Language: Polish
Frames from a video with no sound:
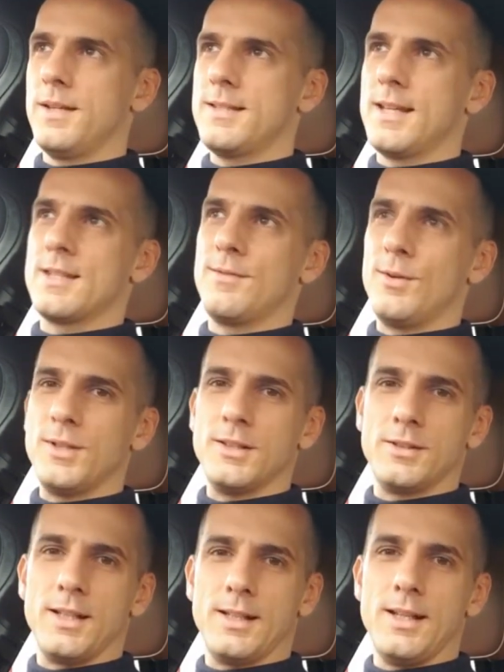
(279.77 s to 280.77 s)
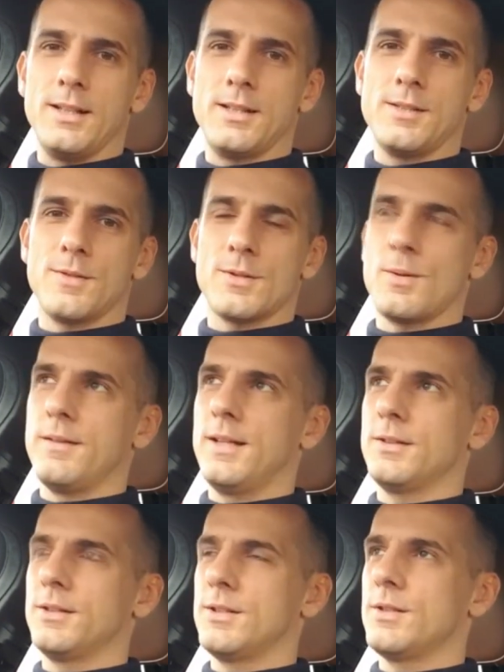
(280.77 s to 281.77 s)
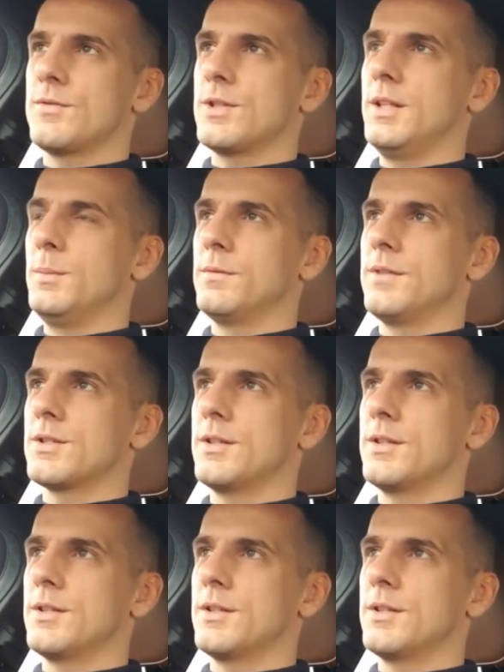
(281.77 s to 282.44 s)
więc ja dzwonię do tej klientki z Wrocławia, do tej dziewczyny i mówię,